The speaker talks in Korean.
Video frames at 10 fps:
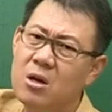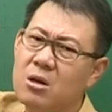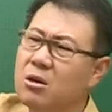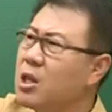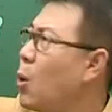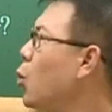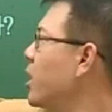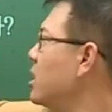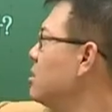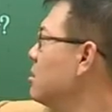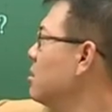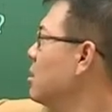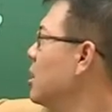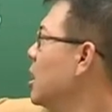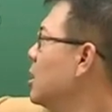그런데 올해는
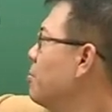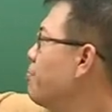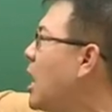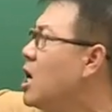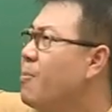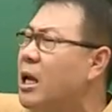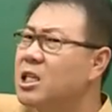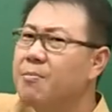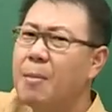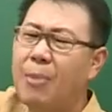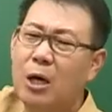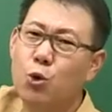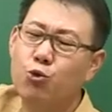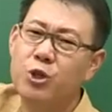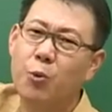800제만
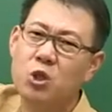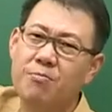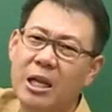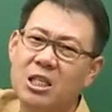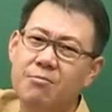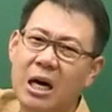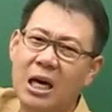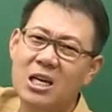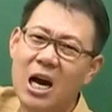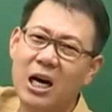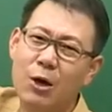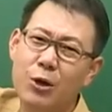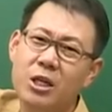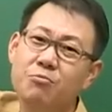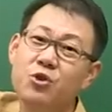봐도 95점 만점 가능한가요?
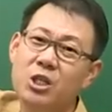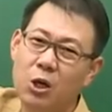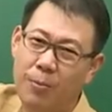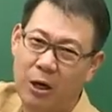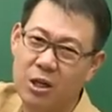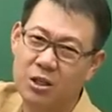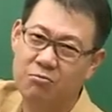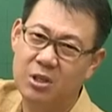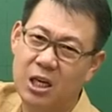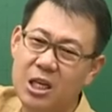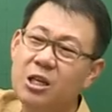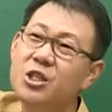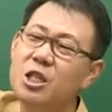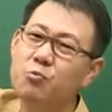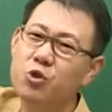이런 문제로 바뀌었습니다. 이런
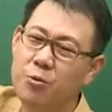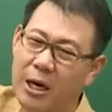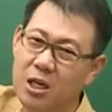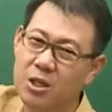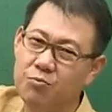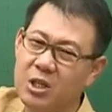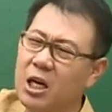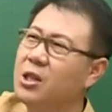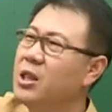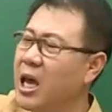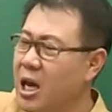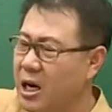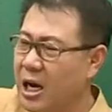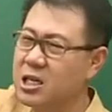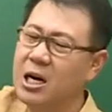질문으로 바뀌었습니다. 네,
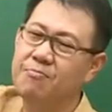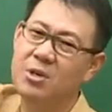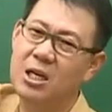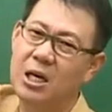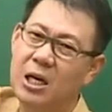가능합니다.